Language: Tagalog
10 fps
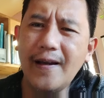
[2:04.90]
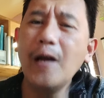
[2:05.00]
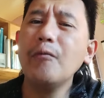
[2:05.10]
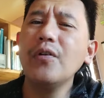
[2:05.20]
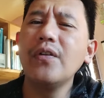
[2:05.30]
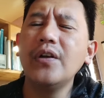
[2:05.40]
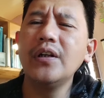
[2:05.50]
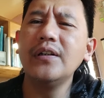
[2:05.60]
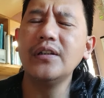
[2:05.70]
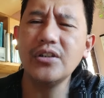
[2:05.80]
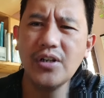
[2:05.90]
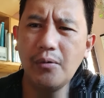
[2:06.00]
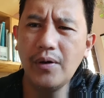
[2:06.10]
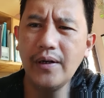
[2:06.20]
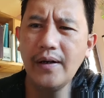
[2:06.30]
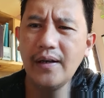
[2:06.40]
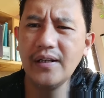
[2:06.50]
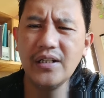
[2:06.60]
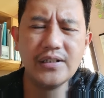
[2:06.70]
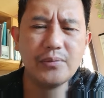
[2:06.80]
Everything iti sangwana
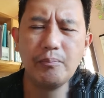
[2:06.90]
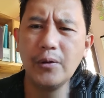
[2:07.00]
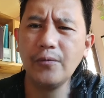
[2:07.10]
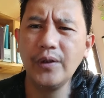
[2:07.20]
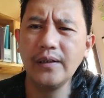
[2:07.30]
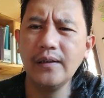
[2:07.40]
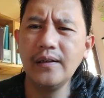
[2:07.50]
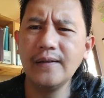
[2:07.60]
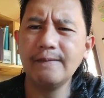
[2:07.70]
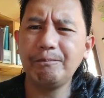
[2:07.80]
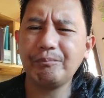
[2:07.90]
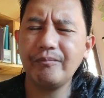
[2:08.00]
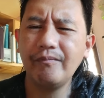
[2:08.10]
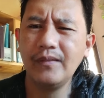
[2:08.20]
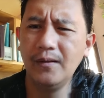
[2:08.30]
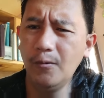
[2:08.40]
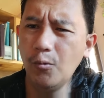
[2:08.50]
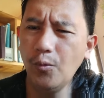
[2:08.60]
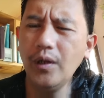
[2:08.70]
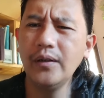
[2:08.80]
na is perfectly
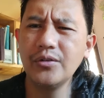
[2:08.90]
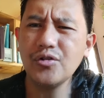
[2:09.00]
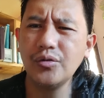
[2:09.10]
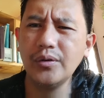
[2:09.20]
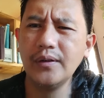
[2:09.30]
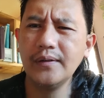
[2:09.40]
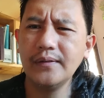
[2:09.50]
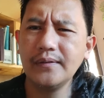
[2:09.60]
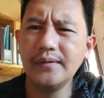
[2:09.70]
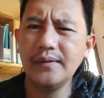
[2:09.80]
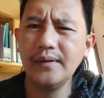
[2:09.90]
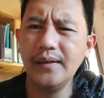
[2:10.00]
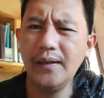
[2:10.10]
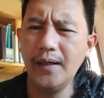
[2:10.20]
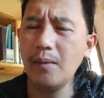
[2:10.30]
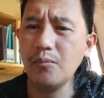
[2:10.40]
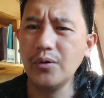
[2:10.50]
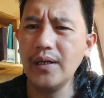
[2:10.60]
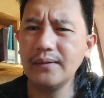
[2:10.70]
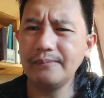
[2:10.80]
well understood and
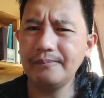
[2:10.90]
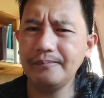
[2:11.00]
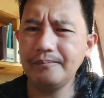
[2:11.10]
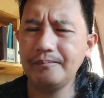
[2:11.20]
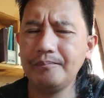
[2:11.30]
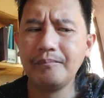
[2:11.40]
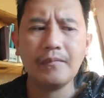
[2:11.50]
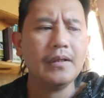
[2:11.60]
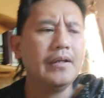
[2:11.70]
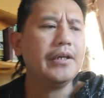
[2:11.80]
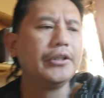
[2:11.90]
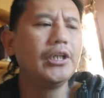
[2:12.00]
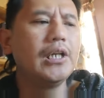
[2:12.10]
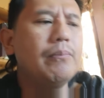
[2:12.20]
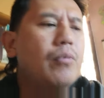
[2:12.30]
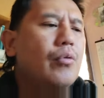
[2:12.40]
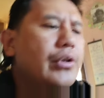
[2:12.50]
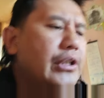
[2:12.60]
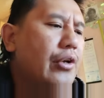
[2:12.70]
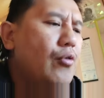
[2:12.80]
amuna. Iti
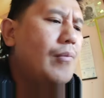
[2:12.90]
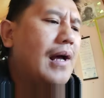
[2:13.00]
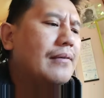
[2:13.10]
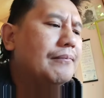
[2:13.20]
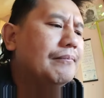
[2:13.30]
libro iti Roma.